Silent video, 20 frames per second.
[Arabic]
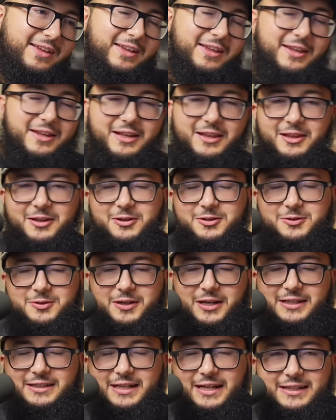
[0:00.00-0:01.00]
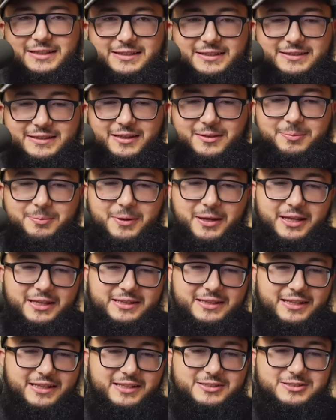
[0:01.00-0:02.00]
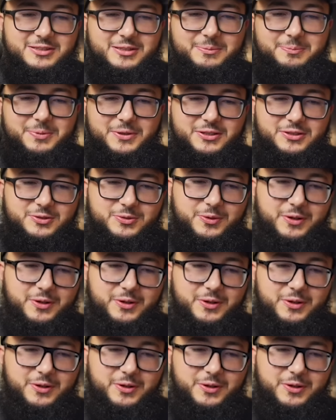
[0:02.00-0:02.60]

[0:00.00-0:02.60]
يلا ندخل على تحدي التثبيت. Let's jump into